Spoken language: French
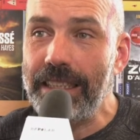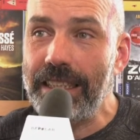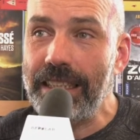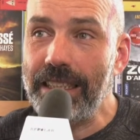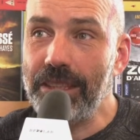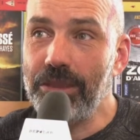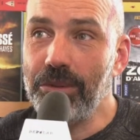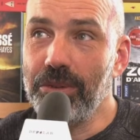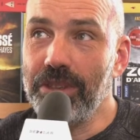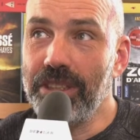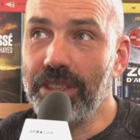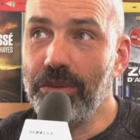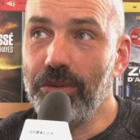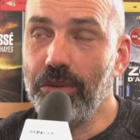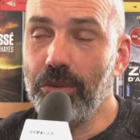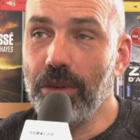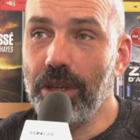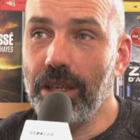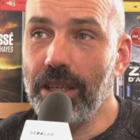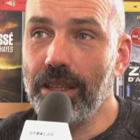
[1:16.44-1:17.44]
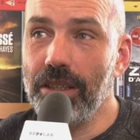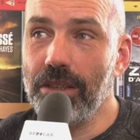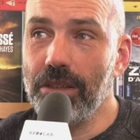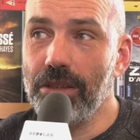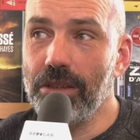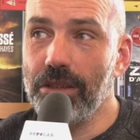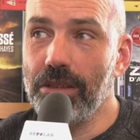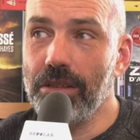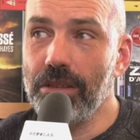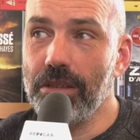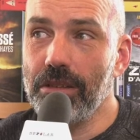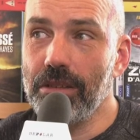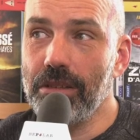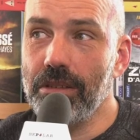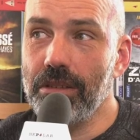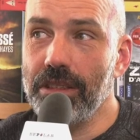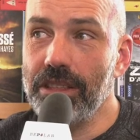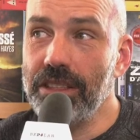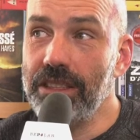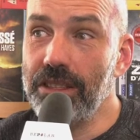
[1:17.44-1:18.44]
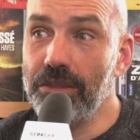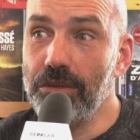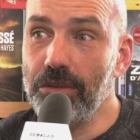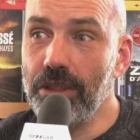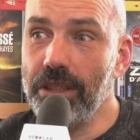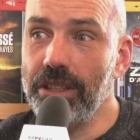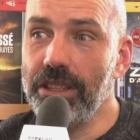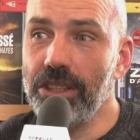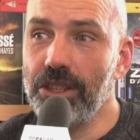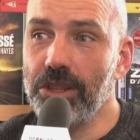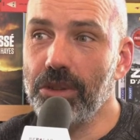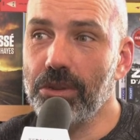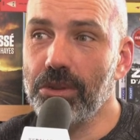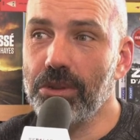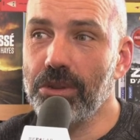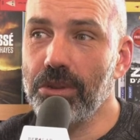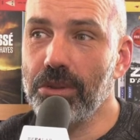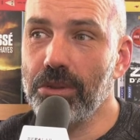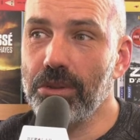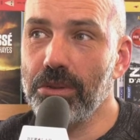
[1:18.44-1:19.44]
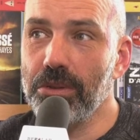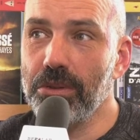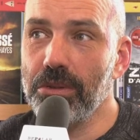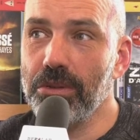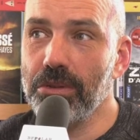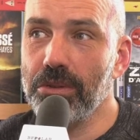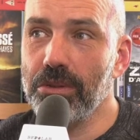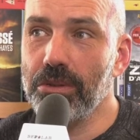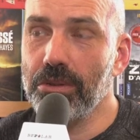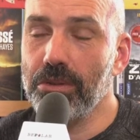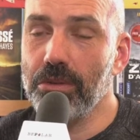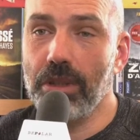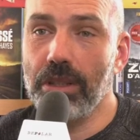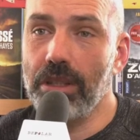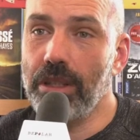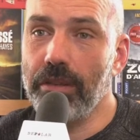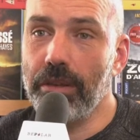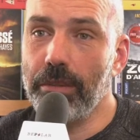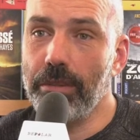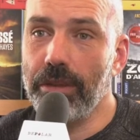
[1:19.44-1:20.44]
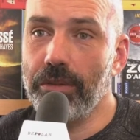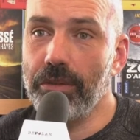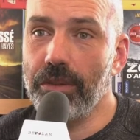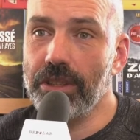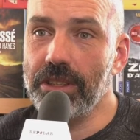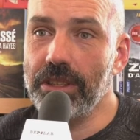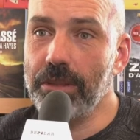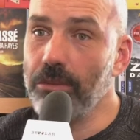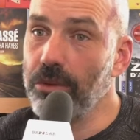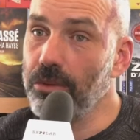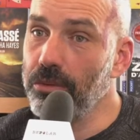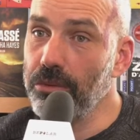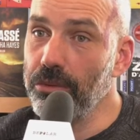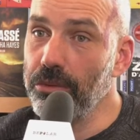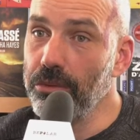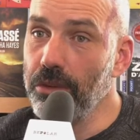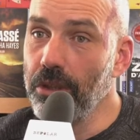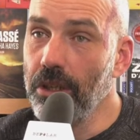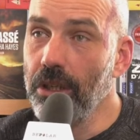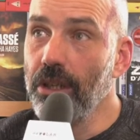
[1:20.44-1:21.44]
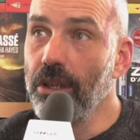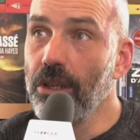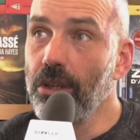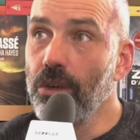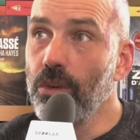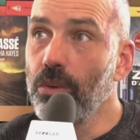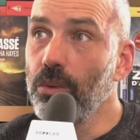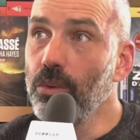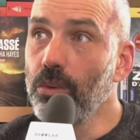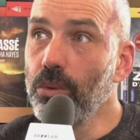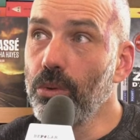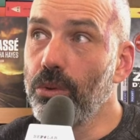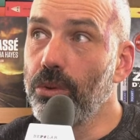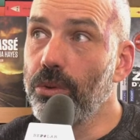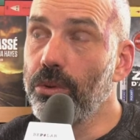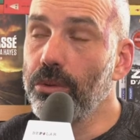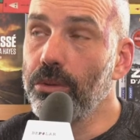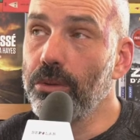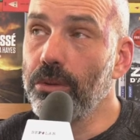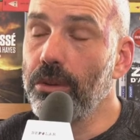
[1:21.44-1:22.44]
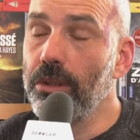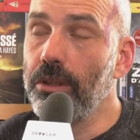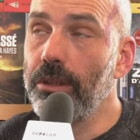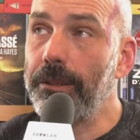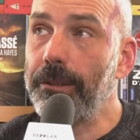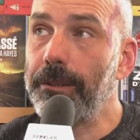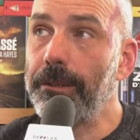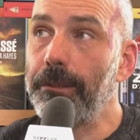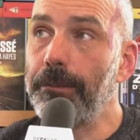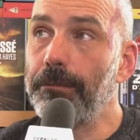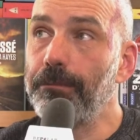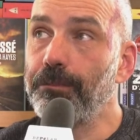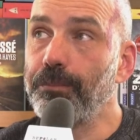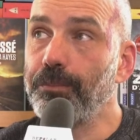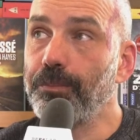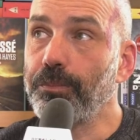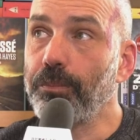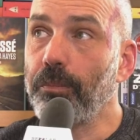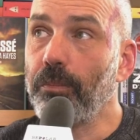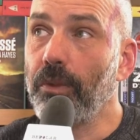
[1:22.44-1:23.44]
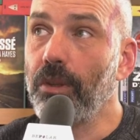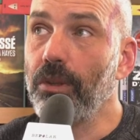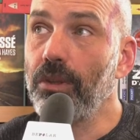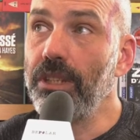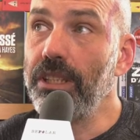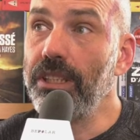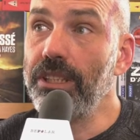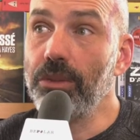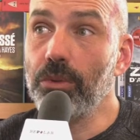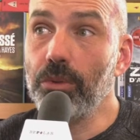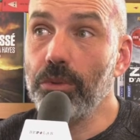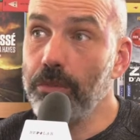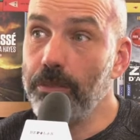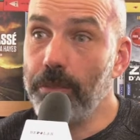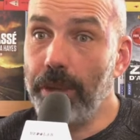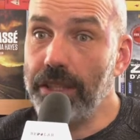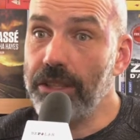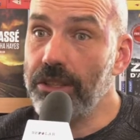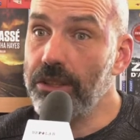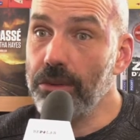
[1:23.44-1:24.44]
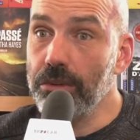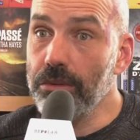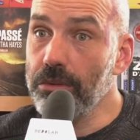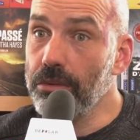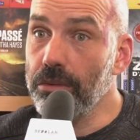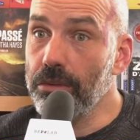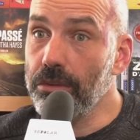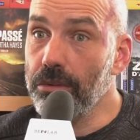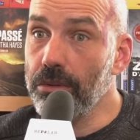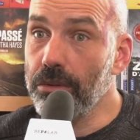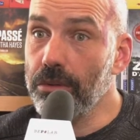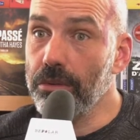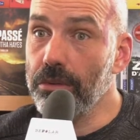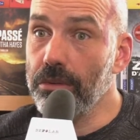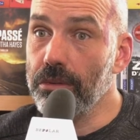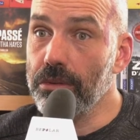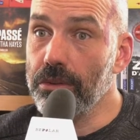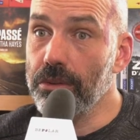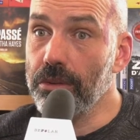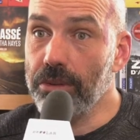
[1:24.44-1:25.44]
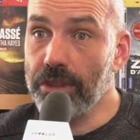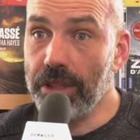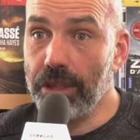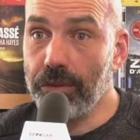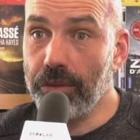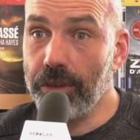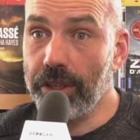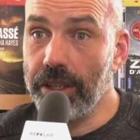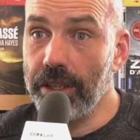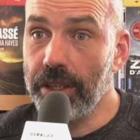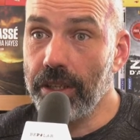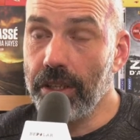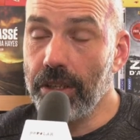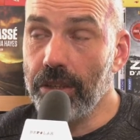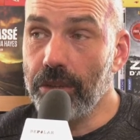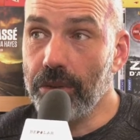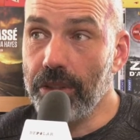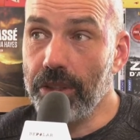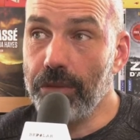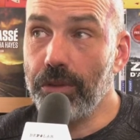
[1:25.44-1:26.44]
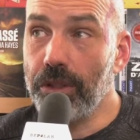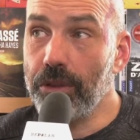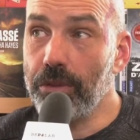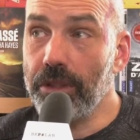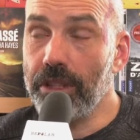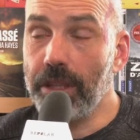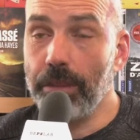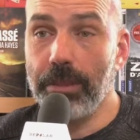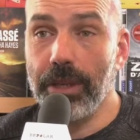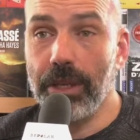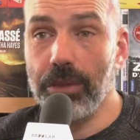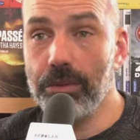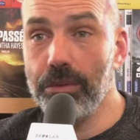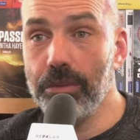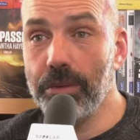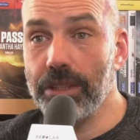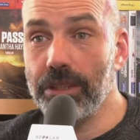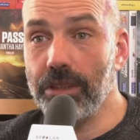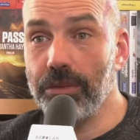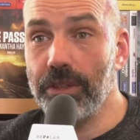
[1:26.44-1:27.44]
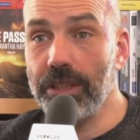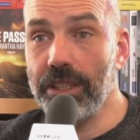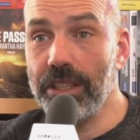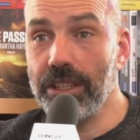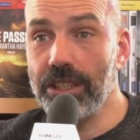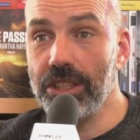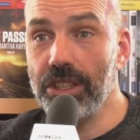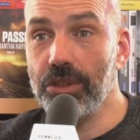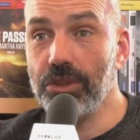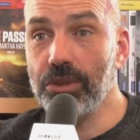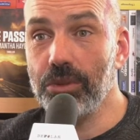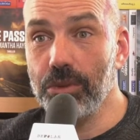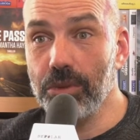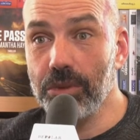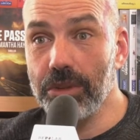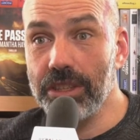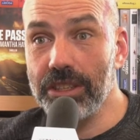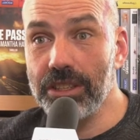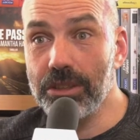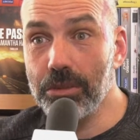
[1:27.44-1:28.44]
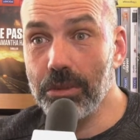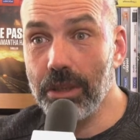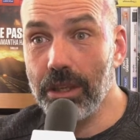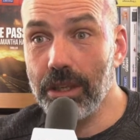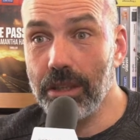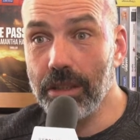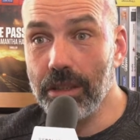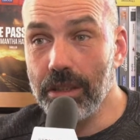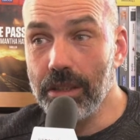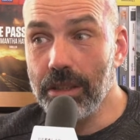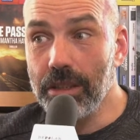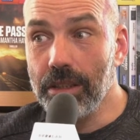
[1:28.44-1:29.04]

et que des fois euh, ils y voient des choses que toi t'avais pas forcément vues ou que ils ont une passion autour de ce que tu as fait que des fois, toi, tu as perdu parce qu'en fait, tu es déjà dans une autre histoire